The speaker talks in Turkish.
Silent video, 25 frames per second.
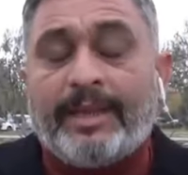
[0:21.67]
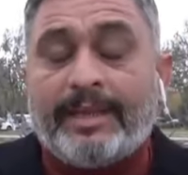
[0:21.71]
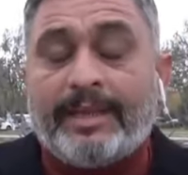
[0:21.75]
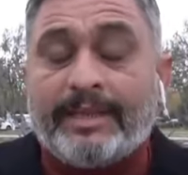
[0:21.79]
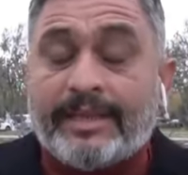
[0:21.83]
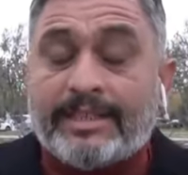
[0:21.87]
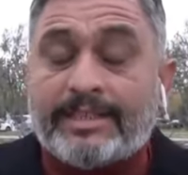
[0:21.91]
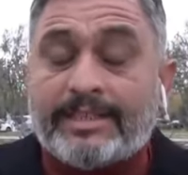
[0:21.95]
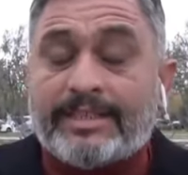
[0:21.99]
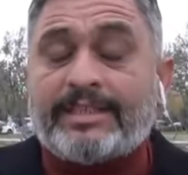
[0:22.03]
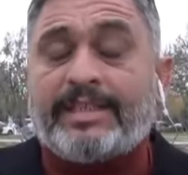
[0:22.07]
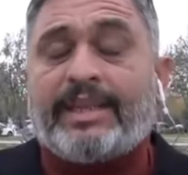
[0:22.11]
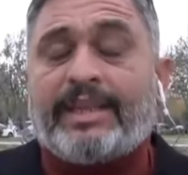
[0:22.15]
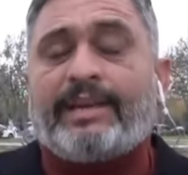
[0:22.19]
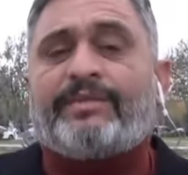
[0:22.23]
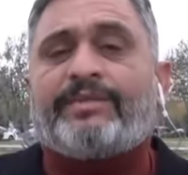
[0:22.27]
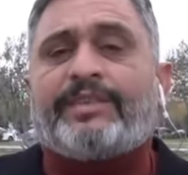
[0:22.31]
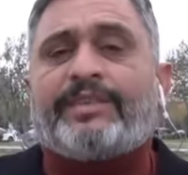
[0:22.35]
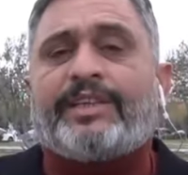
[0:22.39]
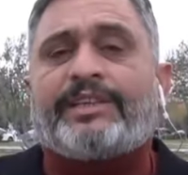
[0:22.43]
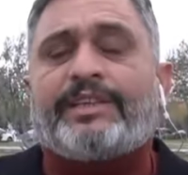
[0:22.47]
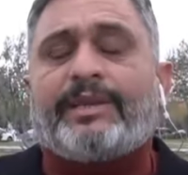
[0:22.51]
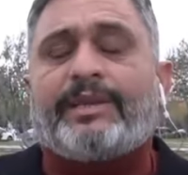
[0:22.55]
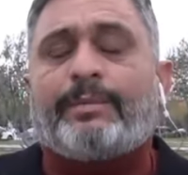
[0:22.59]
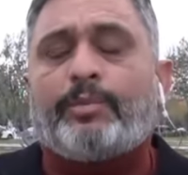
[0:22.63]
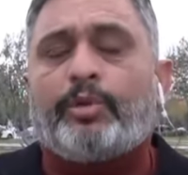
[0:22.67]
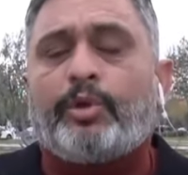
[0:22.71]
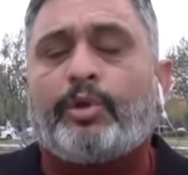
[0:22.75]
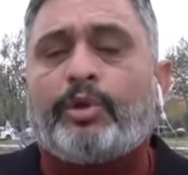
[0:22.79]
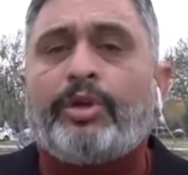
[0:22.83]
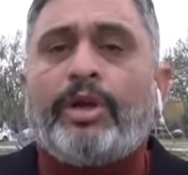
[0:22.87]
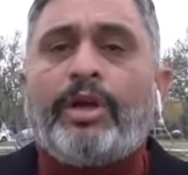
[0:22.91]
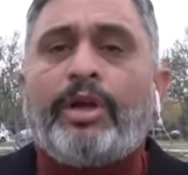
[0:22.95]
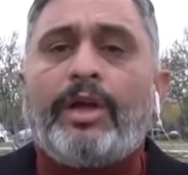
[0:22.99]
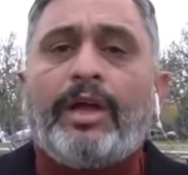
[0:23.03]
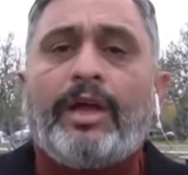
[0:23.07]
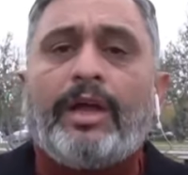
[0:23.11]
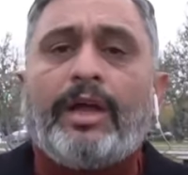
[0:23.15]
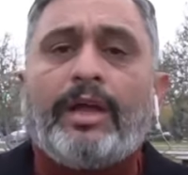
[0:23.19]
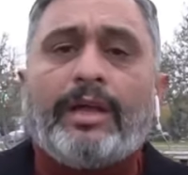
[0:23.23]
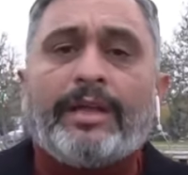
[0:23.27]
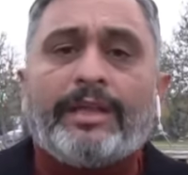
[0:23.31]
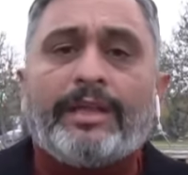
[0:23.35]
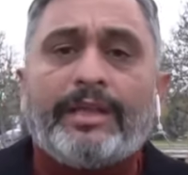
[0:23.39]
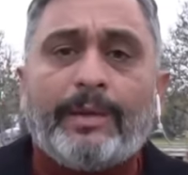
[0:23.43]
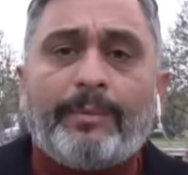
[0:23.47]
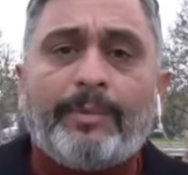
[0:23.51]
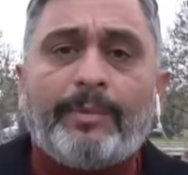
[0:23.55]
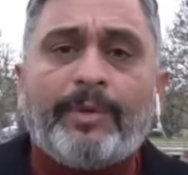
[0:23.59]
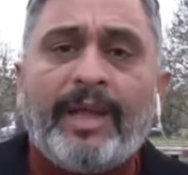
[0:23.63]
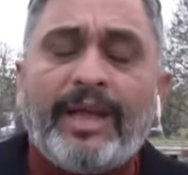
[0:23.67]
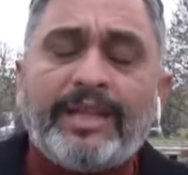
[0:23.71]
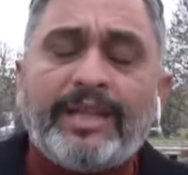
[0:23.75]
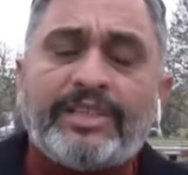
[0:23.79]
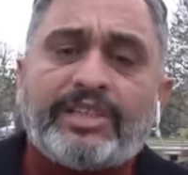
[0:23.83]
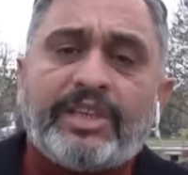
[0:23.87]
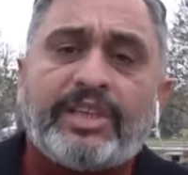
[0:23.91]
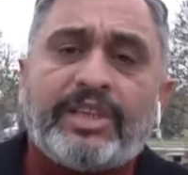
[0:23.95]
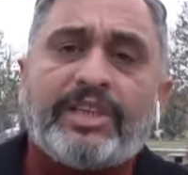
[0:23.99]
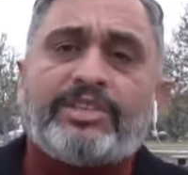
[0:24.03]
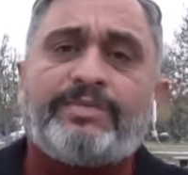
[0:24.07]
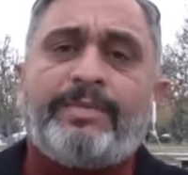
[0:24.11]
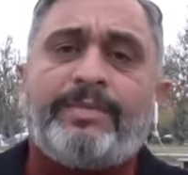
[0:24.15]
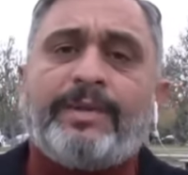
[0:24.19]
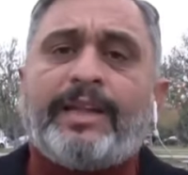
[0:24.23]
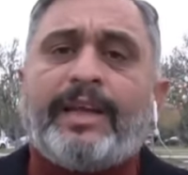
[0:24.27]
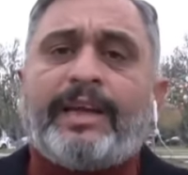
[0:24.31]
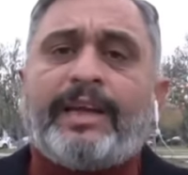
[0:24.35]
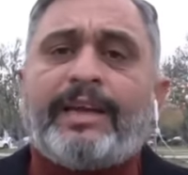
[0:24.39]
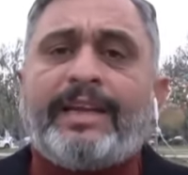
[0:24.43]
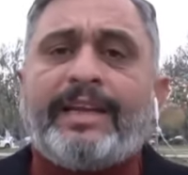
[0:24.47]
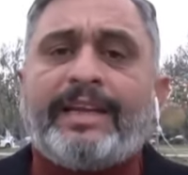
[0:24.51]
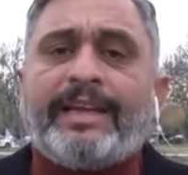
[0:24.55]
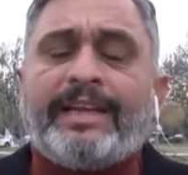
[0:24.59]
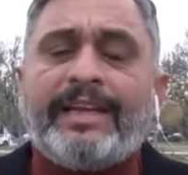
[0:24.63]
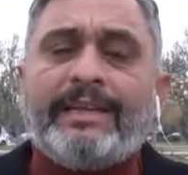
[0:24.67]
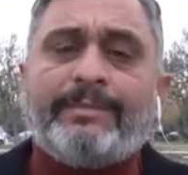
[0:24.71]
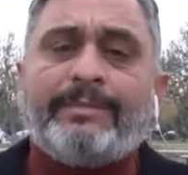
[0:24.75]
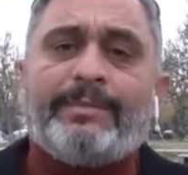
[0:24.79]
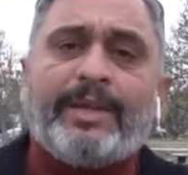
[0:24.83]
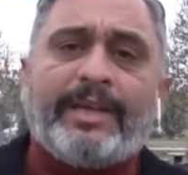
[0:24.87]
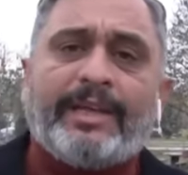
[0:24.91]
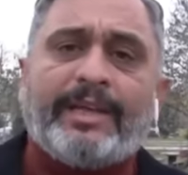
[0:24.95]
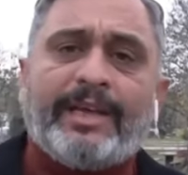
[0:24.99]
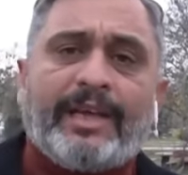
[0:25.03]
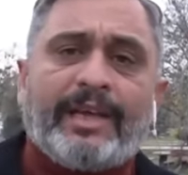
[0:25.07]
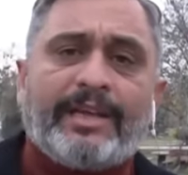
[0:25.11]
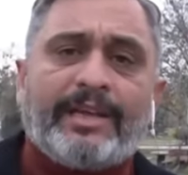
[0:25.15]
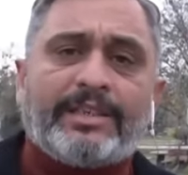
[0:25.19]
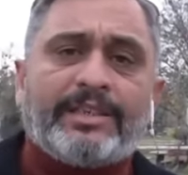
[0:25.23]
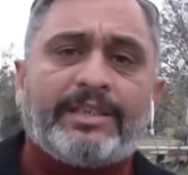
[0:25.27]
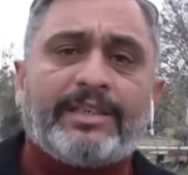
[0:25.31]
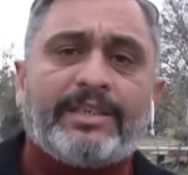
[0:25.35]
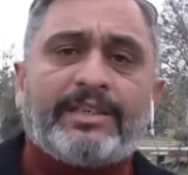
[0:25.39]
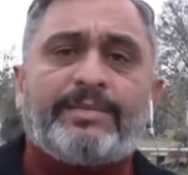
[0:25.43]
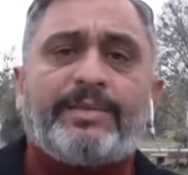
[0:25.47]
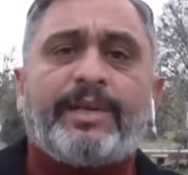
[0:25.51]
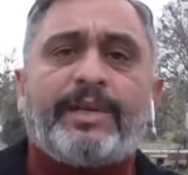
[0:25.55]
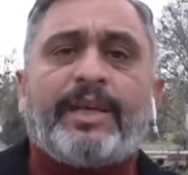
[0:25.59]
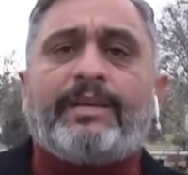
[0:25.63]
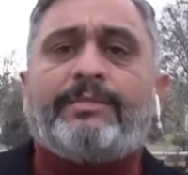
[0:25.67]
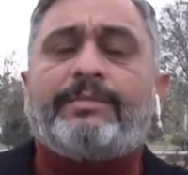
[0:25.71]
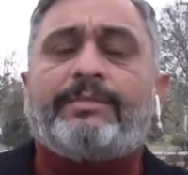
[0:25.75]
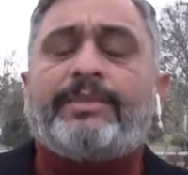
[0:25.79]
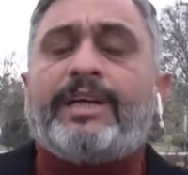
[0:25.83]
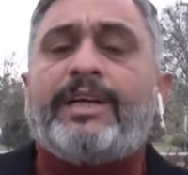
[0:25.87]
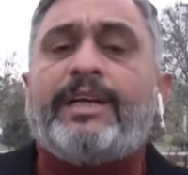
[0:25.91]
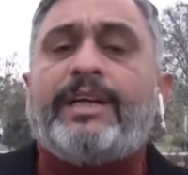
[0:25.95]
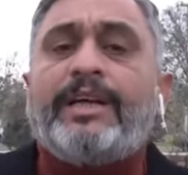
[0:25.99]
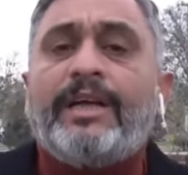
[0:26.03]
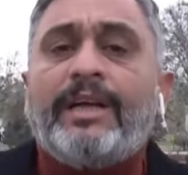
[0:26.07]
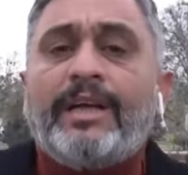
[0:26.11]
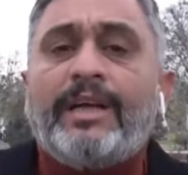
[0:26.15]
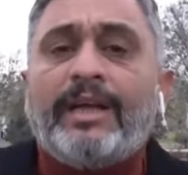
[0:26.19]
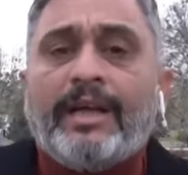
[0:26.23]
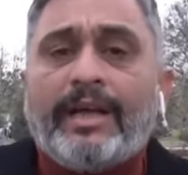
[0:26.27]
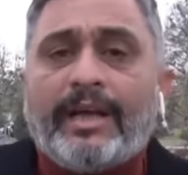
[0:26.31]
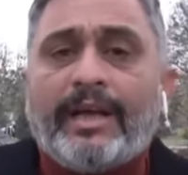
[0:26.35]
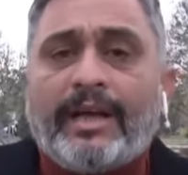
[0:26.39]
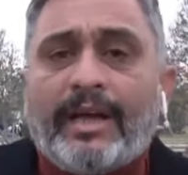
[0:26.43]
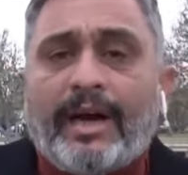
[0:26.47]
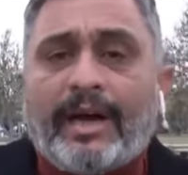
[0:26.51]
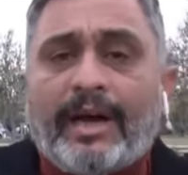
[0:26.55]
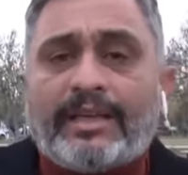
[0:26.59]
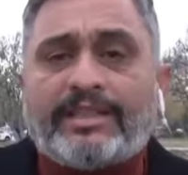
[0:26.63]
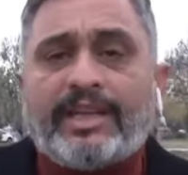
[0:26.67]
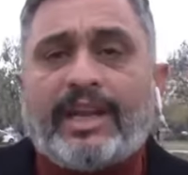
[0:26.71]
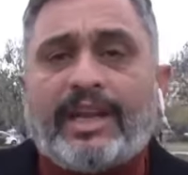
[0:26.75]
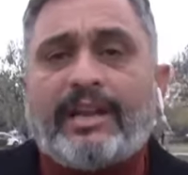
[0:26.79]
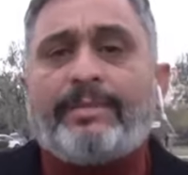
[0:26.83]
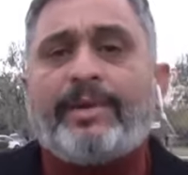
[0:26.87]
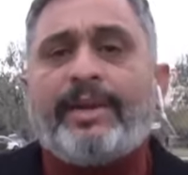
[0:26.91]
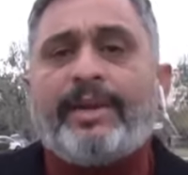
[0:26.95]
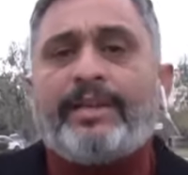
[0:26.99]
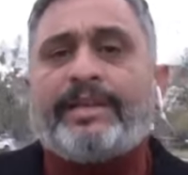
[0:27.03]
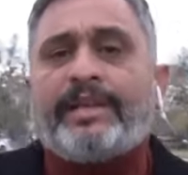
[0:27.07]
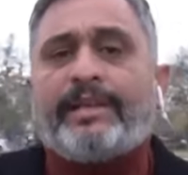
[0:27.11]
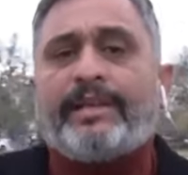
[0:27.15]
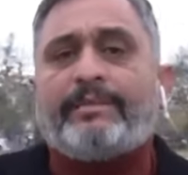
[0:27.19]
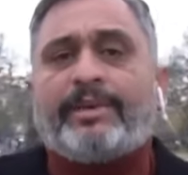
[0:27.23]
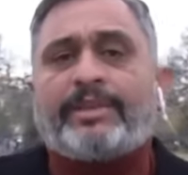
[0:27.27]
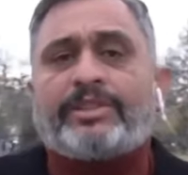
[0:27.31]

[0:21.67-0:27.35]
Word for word: Belediyesi tarafından yapılıyor. Yapılan çalışmalarla ilgili bilgi alacağız. Yanımda e, Aksaray Belediye